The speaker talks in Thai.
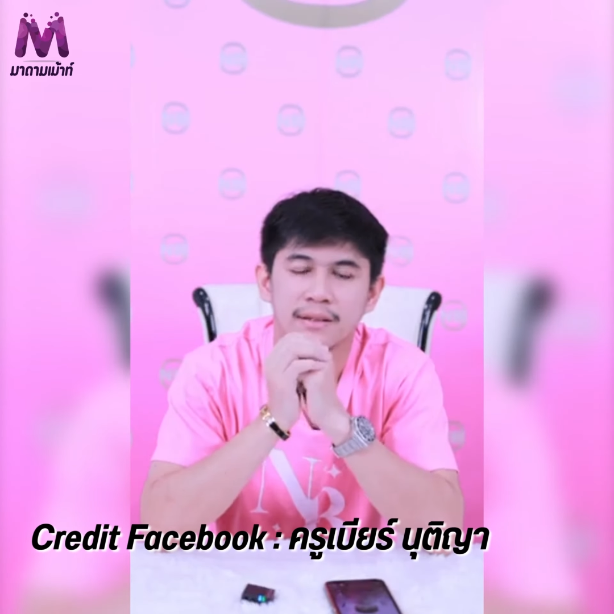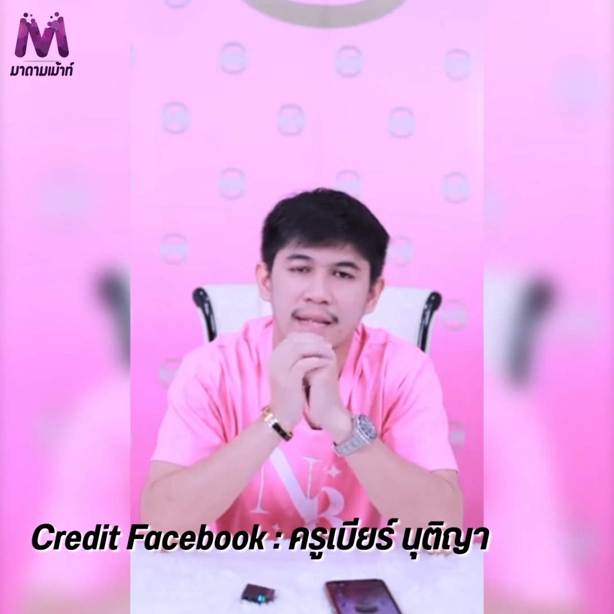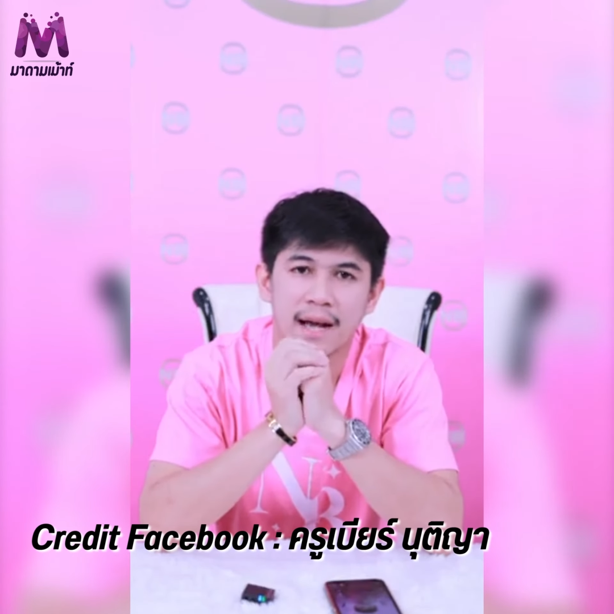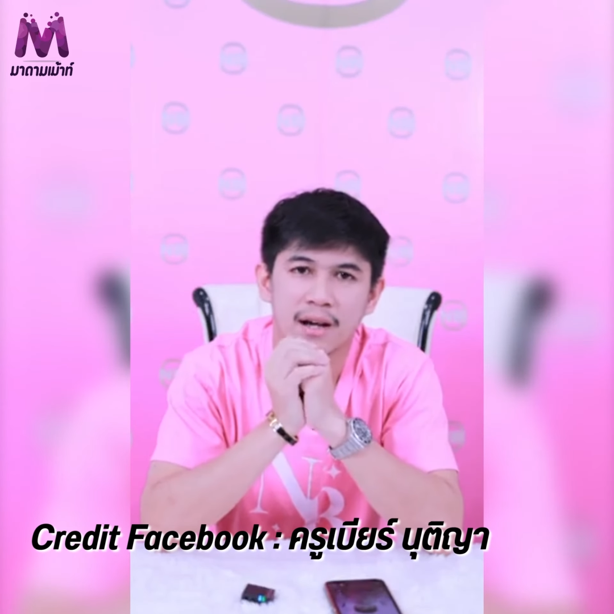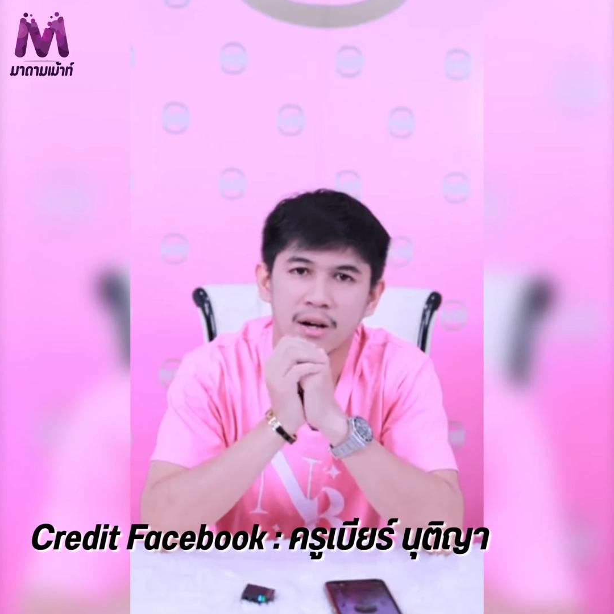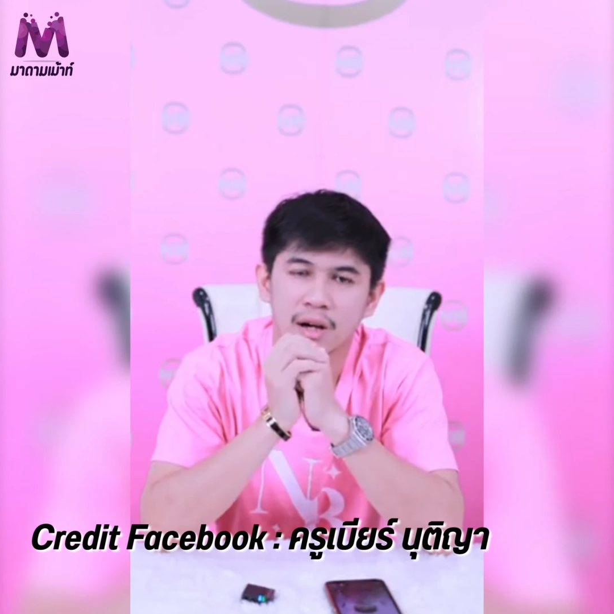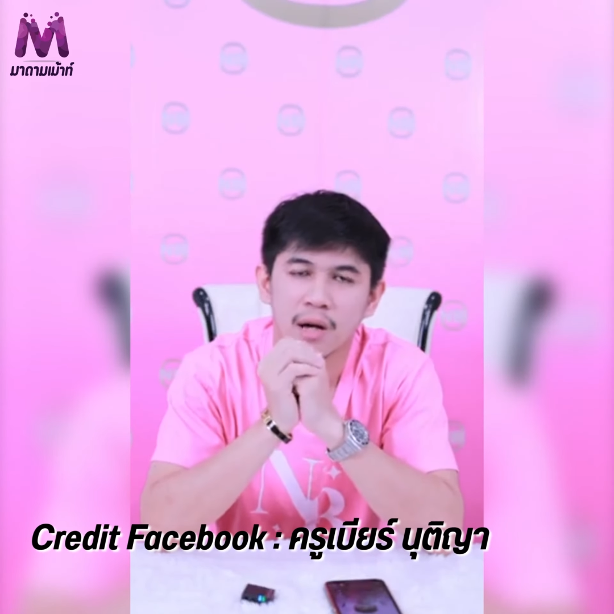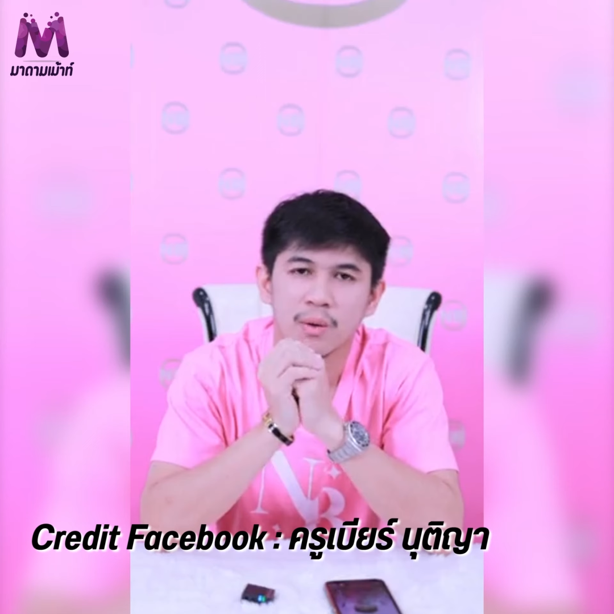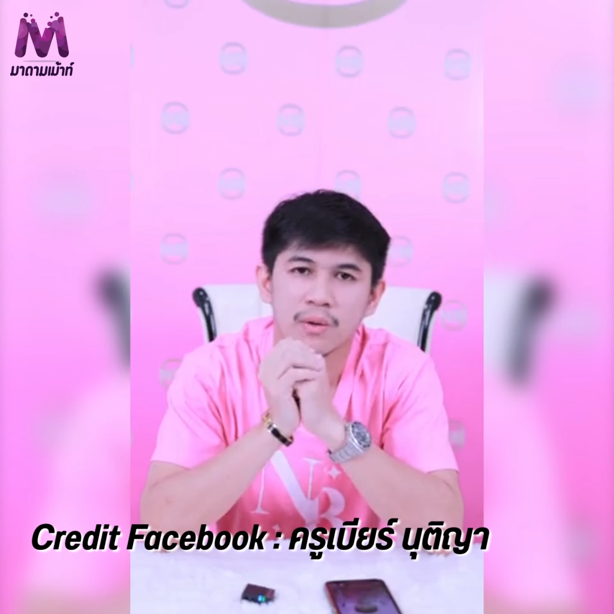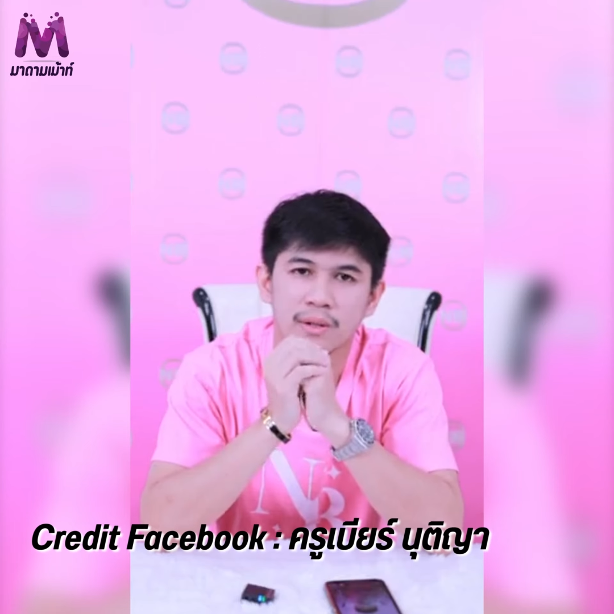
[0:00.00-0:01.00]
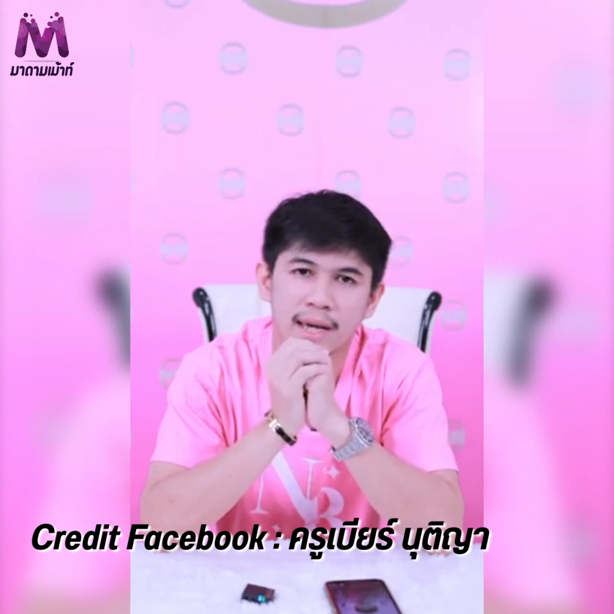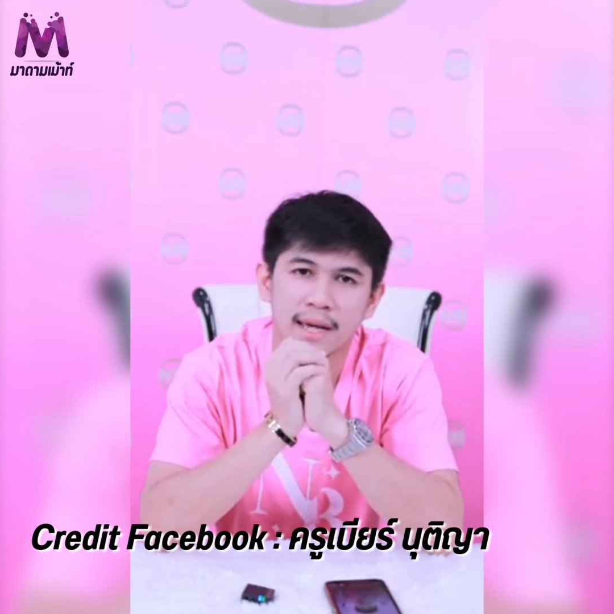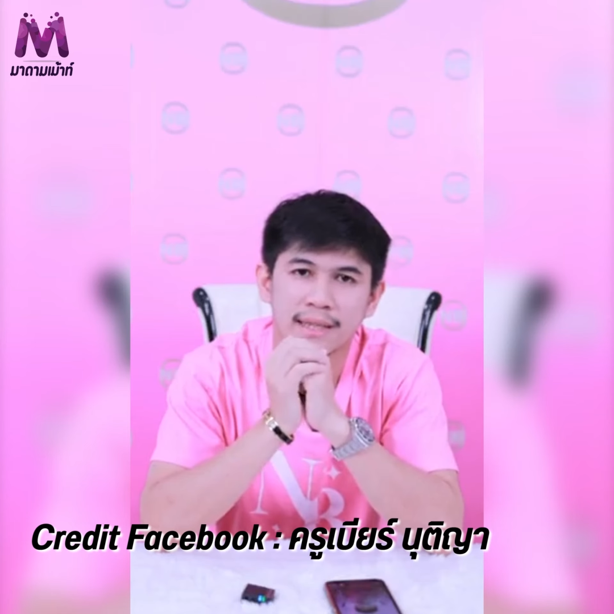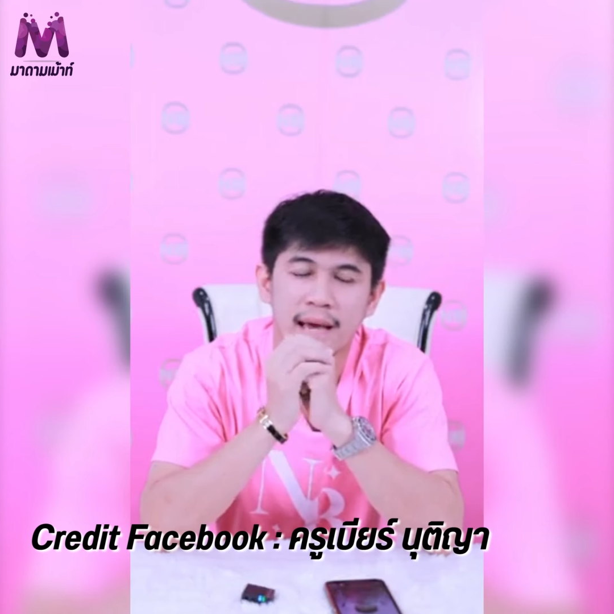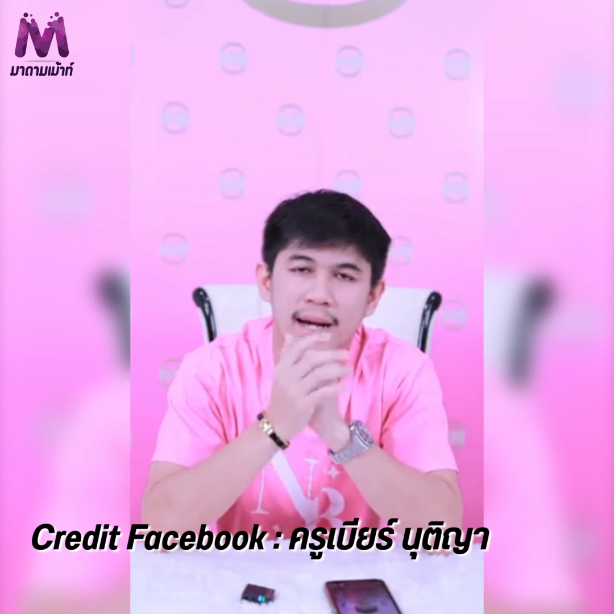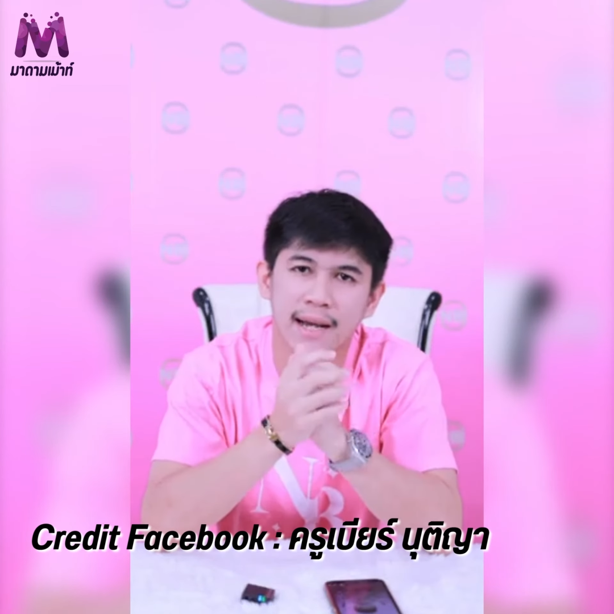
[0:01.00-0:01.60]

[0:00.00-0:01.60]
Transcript: ตักของเราแค่ตัก